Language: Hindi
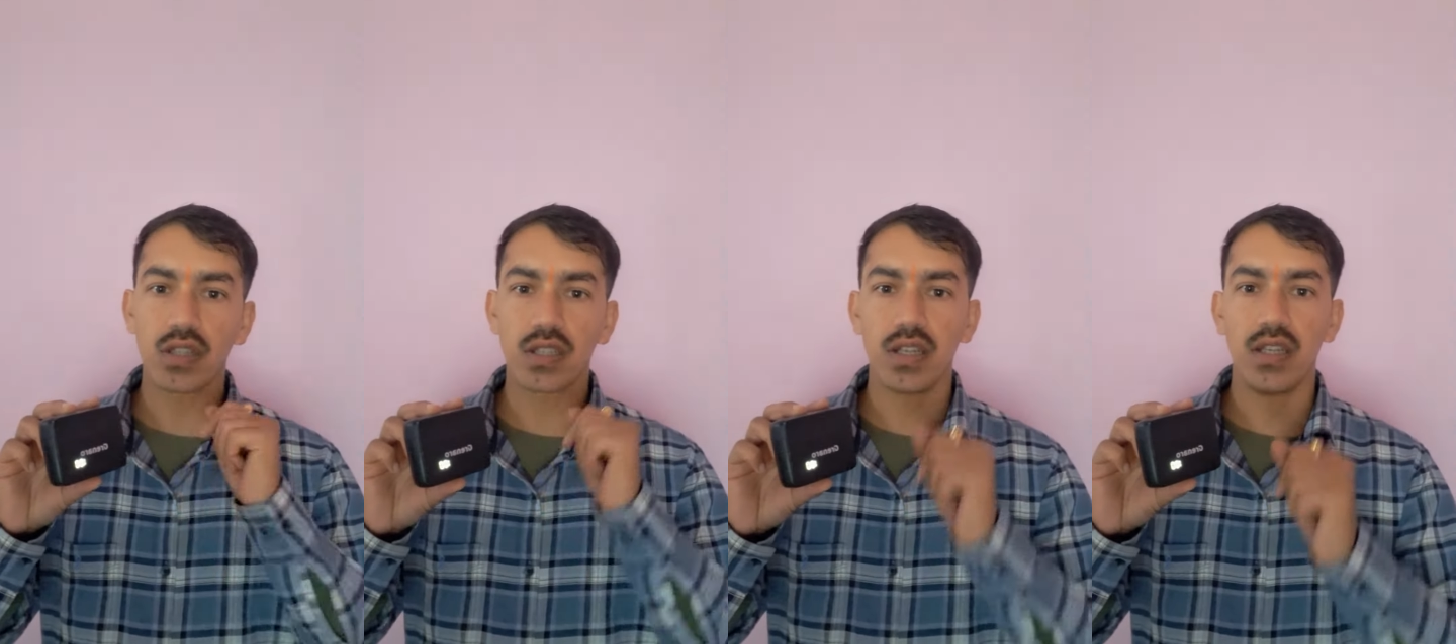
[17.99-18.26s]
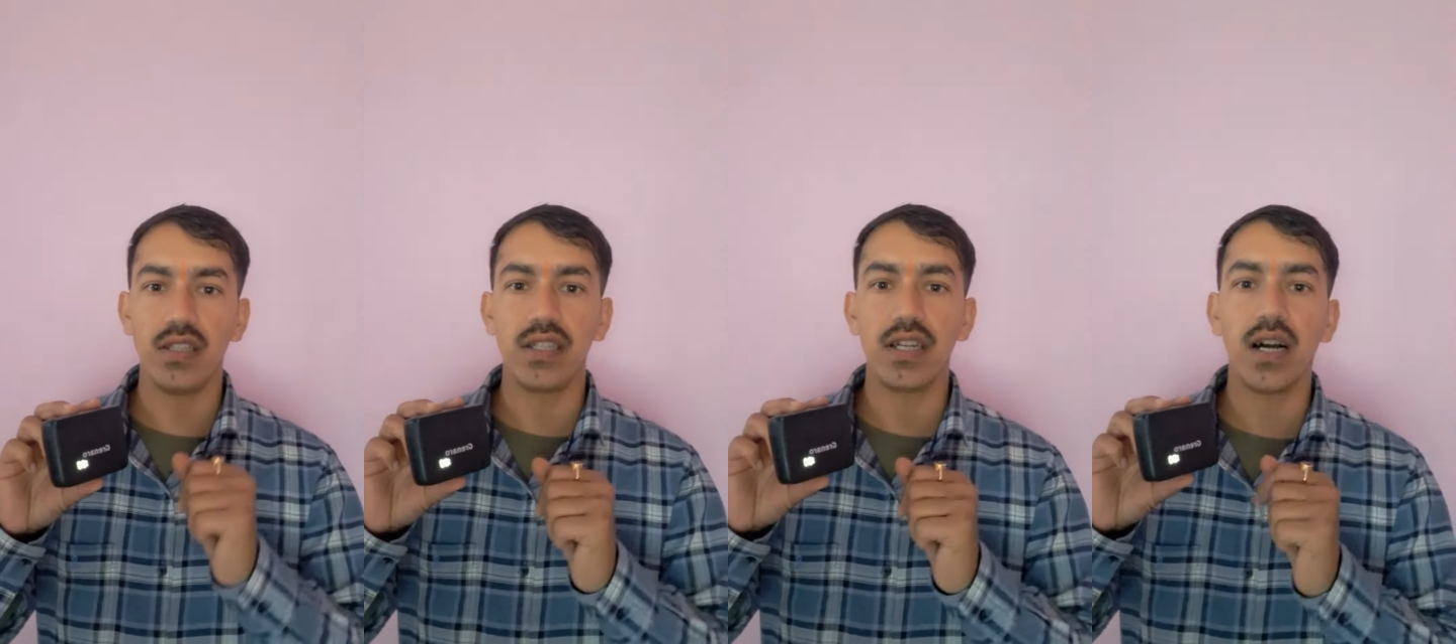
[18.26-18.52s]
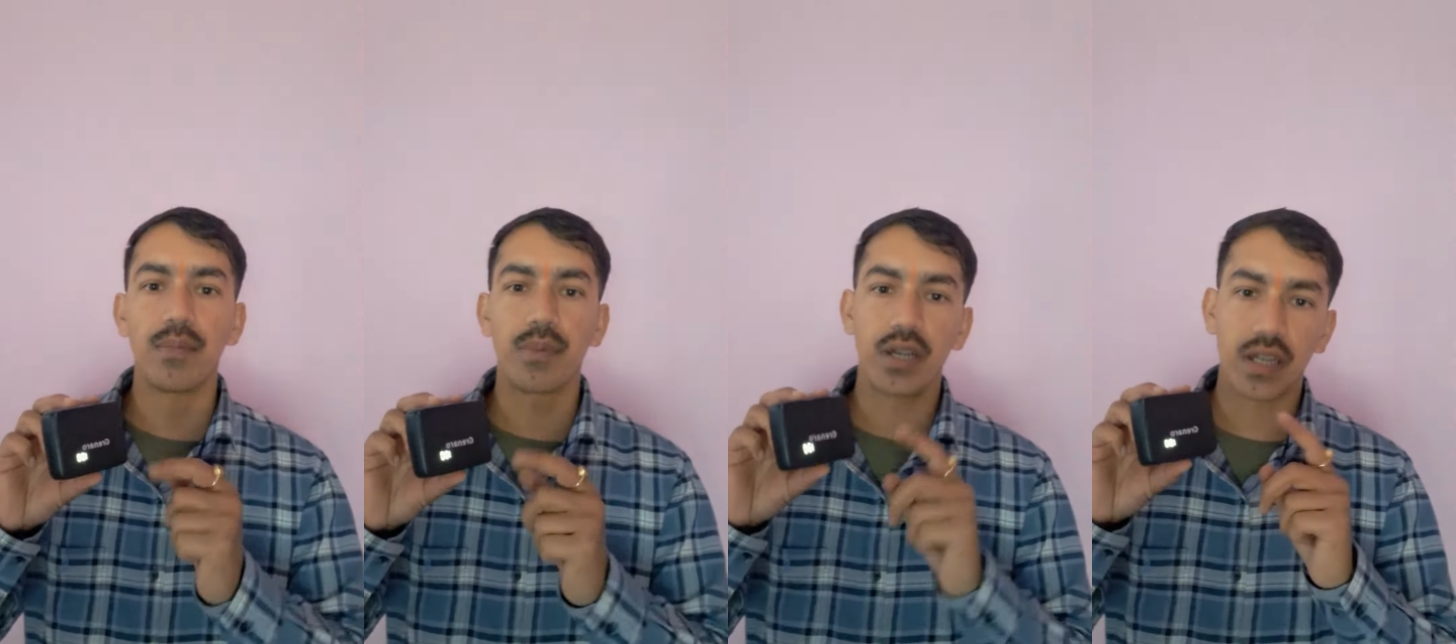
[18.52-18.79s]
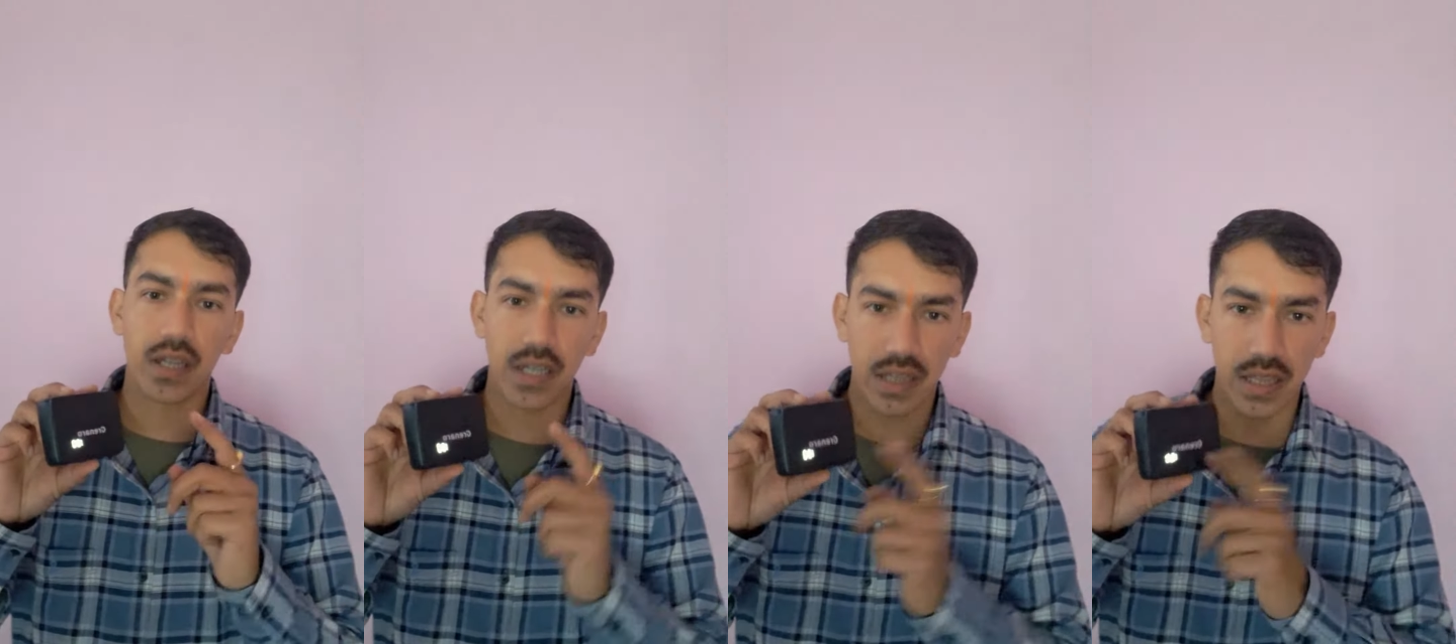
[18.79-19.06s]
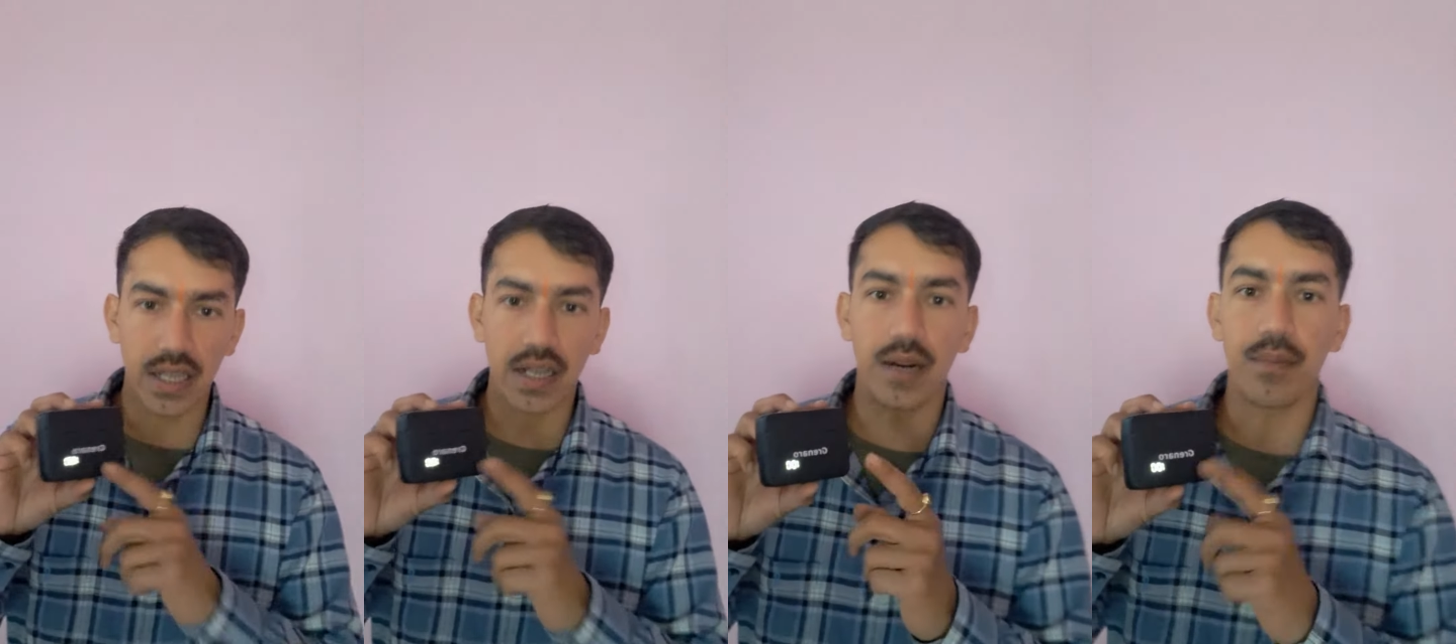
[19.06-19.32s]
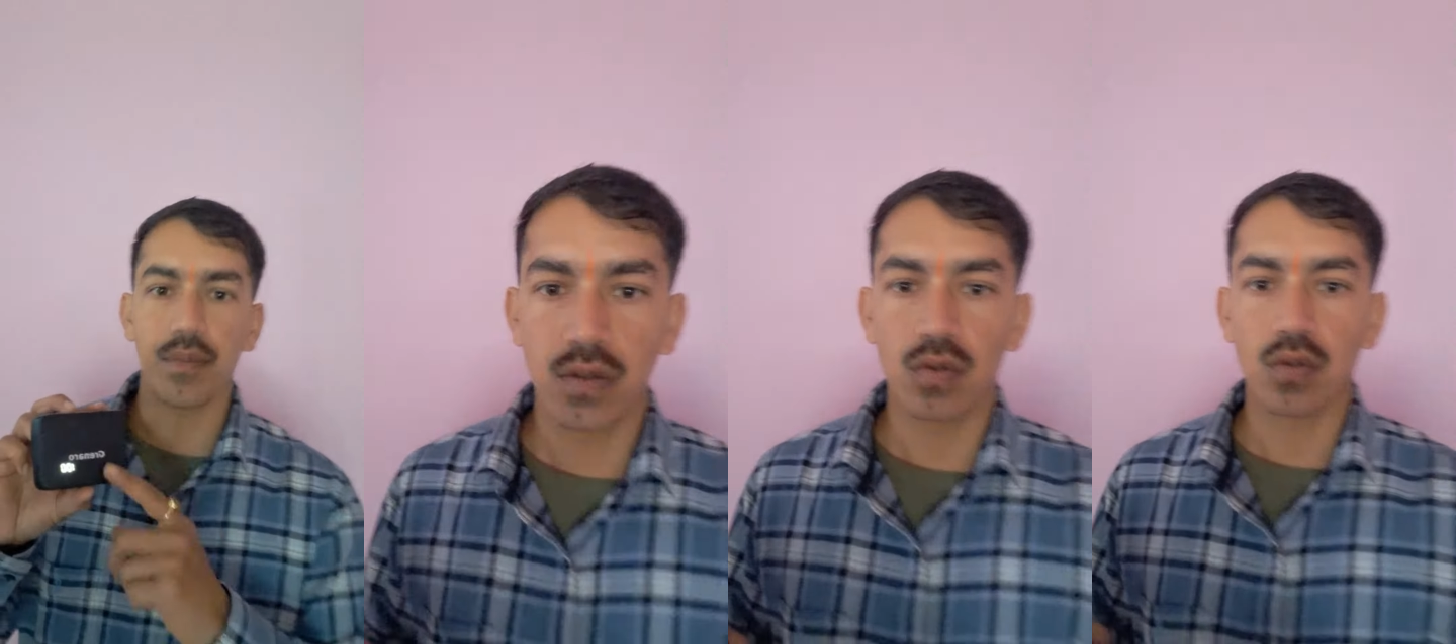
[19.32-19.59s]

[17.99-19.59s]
जज कर लीजिएगा आपके कितने काम